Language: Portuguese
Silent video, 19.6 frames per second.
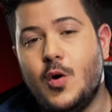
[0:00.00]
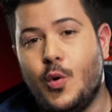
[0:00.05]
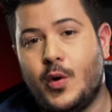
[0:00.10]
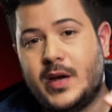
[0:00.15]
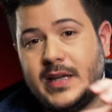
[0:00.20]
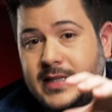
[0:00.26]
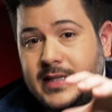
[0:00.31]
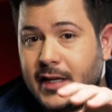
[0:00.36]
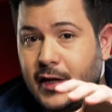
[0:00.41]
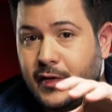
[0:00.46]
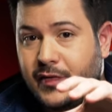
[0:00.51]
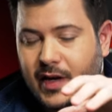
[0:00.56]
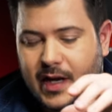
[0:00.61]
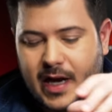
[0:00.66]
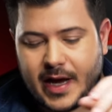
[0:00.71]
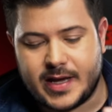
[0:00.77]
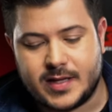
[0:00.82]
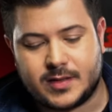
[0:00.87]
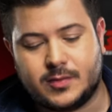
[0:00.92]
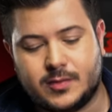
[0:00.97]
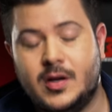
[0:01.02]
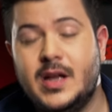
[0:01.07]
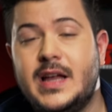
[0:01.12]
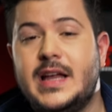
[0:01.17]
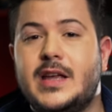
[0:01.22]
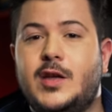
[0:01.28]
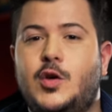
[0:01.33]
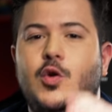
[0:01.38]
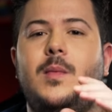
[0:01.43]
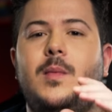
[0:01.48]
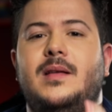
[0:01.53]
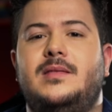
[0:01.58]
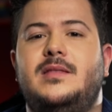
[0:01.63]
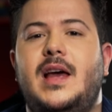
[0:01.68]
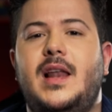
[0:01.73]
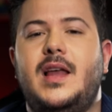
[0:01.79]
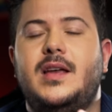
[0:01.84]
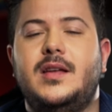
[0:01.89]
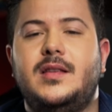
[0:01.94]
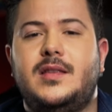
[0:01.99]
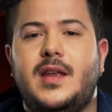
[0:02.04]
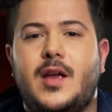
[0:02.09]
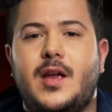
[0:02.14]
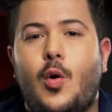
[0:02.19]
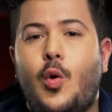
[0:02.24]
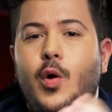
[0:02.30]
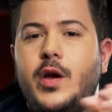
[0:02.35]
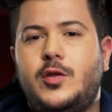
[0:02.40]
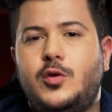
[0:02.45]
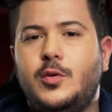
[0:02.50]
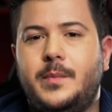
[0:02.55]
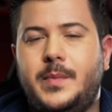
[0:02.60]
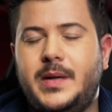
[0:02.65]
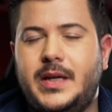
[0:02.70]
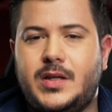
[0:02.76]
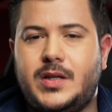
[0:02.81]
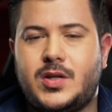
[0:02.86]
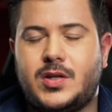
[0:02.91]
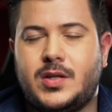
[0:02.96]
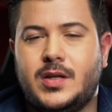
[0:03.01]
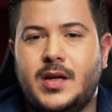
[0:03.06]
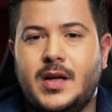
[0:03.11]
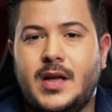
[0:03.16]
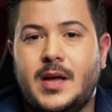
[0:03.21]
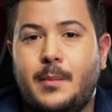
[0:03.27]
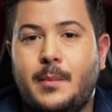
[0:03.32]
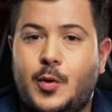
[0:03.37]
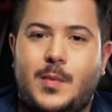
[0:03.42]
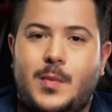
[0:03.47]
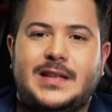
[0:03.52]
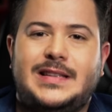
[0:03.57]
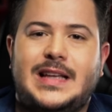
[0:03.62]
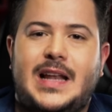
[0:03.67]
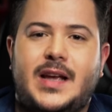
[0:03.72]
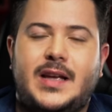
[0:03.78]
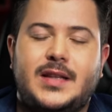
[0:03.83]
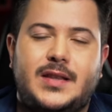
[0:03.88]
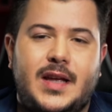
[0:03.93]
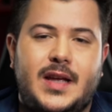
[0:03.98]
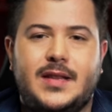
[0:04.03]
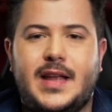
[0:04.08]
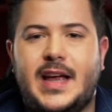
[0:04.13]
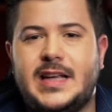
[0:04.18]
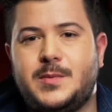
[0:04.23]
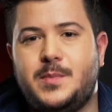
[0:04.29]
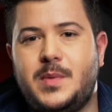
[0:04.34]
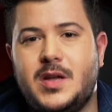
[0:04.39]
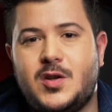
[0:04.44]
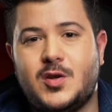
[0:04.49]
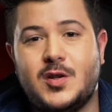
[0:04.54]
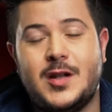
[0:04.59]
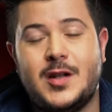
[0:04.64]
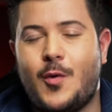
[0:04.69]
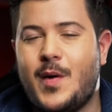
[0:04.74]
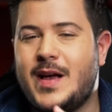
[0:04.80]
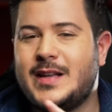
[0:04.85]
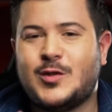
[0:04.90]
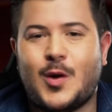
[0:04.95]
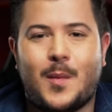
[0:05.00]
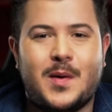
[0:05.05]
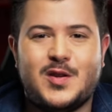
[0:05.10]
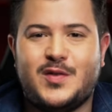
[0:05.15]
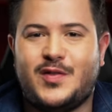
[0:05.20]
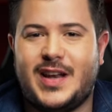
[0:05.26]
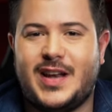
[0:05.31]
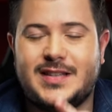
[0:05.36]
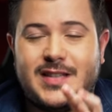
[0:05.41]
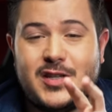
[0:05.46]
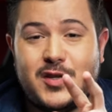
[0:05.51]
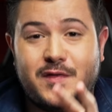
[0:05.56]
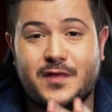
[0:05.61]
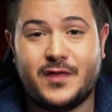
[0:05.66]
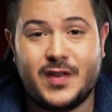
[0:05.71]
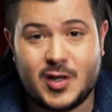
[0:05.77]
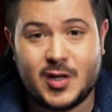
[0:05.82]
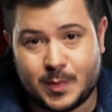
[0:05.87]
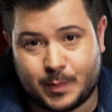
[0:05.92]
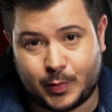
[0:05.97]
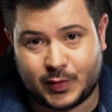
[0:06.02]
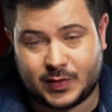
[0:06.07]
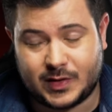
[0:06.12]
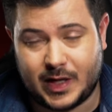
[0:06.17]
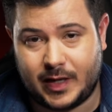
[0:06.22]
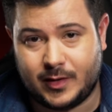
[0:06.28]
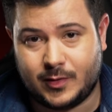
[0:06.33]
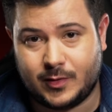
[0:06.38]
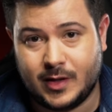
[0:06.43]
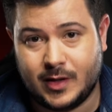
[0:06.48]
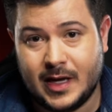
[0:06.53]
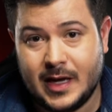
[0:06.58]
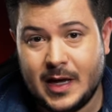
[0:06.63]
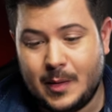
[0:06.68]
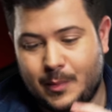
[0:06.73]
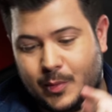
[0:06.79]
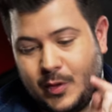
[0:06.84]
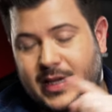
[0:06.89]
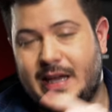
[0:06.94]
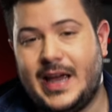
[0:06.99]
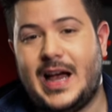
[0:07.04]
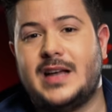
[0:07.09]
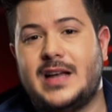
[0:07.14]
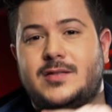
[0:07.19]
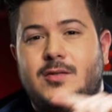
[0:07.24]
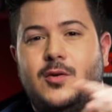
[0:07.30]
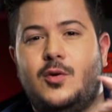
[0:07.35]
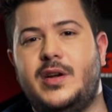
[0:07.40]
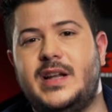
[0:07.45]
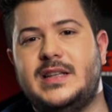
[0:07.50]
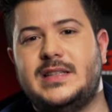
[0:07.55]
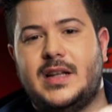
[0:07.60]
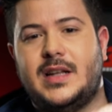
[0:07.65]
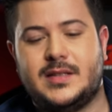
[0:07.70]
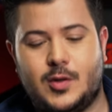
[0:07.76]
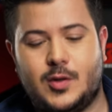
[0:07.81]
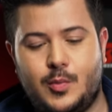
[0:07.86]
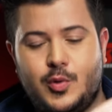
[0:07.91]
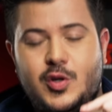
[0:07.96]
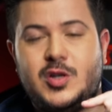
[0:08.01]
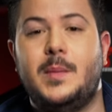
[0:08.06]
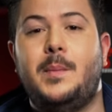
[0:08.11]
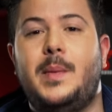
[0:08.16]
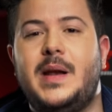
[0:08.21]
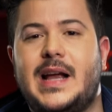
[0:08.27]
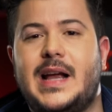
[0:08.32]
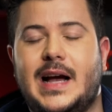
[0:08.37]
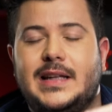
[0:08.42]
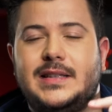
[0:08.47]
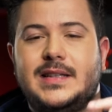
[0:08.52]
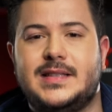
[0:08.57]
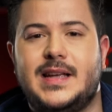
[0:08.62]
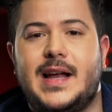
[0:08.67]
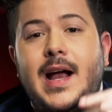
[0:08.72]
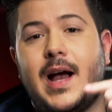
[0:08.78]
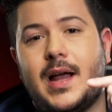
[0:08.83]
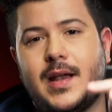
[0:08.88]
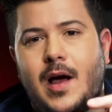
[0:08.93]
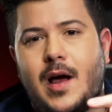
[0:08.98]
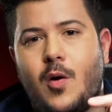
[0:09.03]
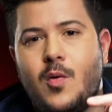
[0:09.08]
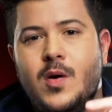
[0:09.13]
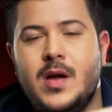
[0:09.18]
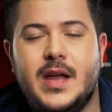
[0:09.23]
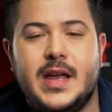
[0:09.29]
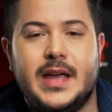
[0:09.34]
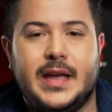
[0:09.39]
O que significa isso? Que uma tela que tem 8 bits para uma tela que tem 10 bits não é só uma diferença de 20%, porque as cores elas são multiplicadas em canal.